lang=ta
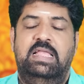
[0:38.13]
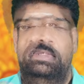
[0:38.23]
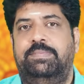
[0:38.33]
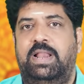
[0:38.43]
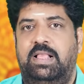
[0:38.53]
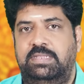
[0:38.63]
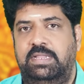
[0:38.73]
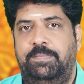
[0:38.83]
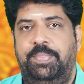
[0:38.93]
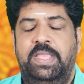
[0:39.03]
ரிஷபராசி
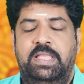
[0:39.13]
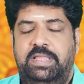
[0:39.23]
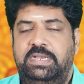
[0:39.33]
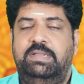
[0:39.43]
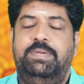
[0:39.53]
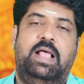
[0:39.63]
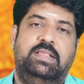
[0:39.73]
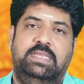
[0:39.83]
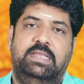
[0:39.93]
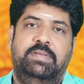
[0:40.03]

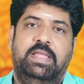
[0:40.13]
ரிஷபராசி